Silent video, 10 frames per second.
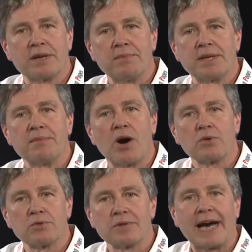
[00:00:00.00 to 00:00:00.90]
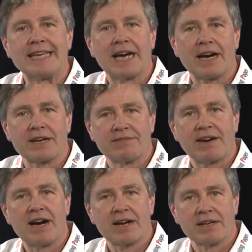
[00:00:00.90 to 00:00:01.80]
dann mit dem Auto drei Tage
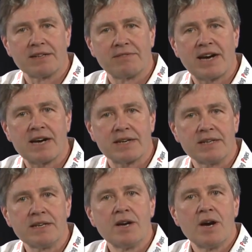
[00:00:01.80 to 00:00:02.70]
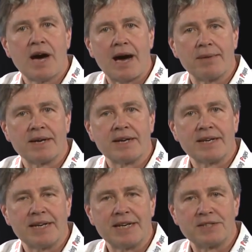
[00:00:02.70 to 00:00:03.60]
frage, fahre, aber
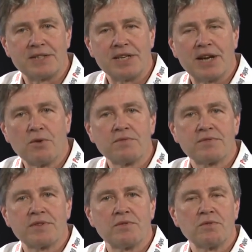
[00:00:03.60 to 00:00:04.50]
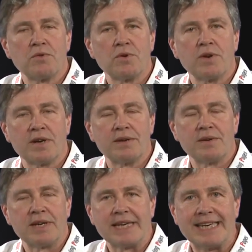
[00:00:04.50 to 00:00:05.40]
es in der Luft
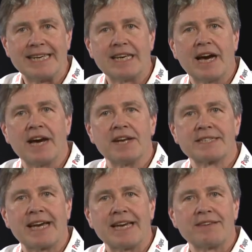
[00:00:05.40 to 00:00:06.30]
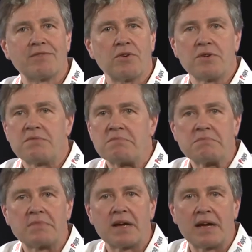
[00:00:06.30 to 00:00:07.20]
in einer Zeit von
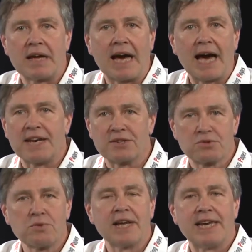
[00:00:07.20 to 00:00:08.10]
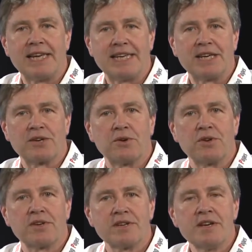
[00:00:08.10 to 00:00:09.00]
einer Stunde erledigen
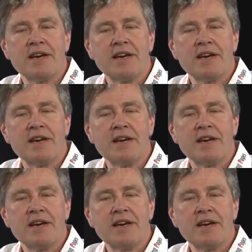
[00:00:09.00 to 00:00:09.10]
könnte,